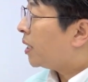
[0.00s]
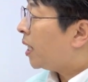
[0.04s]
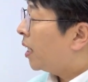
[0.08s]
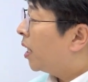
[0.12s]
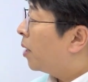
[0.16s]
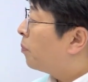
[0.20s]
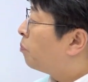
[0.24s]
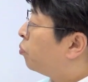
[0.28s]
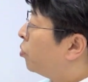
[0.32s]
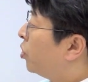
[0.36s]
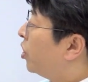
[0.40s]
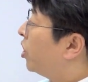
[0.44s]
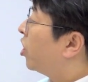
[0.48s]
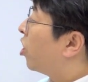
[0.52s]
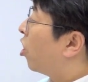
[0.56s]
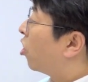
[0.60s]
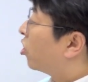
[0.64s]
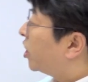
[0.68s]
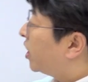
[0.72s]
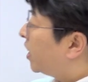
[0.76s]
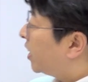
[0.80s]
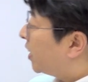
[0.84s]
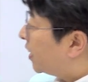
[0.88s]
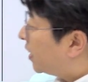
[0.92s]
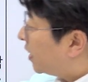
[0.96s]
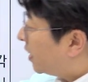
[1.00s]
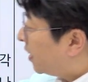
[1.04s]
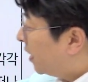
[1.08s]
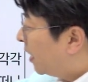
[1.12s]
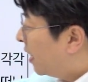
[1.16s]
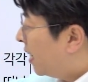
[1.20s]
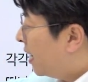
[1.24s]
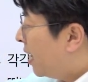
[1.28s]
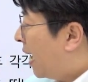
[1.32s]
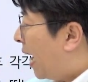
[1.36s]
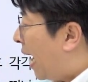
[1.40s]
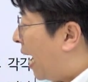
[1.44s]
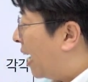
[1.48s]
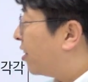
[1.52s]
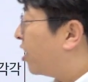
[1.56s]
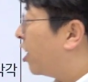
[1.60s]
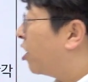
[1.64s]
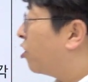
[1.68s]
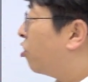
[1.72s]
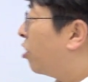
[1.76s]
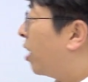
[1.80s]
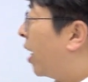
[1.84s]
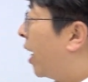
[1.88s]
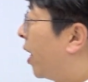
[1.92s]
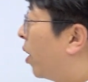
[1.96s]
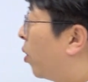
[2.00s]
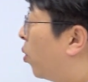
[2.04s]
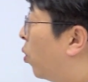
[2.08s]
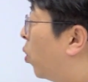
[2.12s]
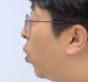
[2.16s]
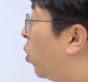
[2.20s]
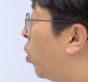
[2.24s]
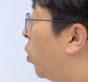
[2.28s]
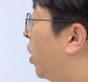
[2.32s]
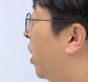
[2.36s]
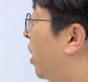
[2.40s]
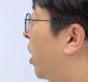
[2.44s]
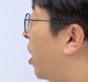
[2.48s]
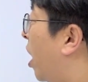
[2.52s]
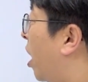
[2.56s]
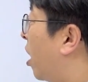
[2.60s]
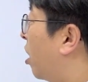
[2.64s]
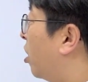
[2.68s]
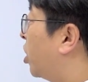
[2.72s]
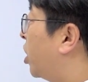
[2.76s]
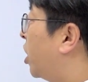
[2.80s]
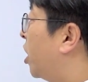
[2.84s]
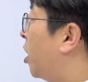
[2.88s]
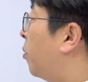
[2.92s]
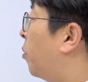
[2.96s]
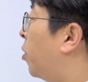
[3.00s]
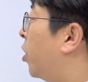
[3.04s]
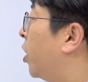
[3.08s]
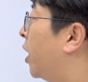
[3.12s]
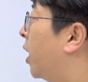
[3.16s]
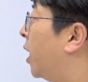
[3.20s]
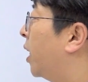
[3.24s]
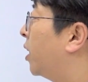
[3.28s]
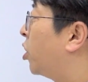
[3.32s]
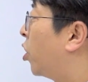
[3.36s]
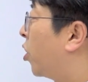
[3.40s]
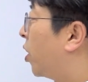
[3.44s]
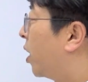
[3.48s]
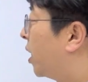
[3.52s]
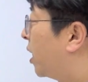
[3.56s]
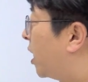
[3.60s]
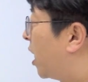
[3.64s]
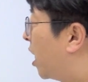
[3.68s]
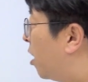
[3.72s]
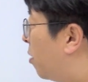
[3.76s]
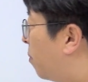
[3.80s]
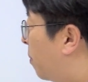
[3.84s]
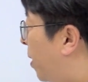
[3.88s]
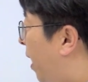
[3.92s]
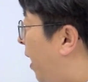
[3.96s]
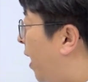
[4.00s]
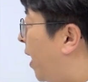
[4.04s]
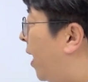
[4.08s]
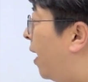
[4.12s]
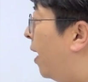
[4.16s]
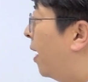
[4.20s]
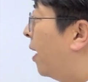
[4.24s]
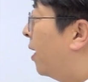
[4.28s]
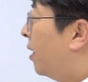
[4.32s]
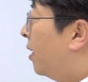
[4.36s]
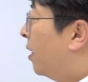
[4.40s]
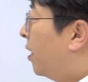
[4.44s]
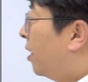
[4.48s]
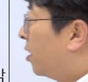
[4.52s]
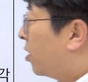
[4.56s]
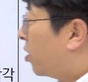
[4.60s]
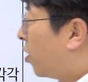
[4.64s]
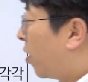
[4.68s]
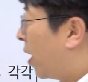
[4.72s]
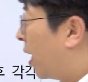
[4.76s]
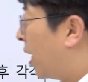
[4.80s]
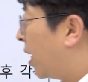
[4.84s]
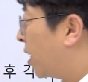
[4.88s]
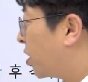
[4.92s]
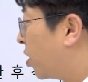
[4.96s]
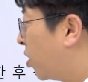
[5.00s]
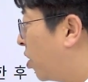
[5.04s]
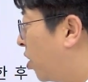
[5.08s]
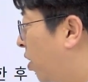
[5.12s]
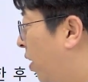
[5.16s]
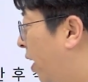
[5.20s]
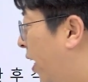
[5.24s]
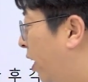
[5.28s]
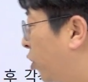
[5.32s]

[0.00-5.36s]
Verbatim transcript: 예, 부인 경씨는 안 돼서는 안 해고 이 계획을 시어머니에게 전한 다음에 떠나가서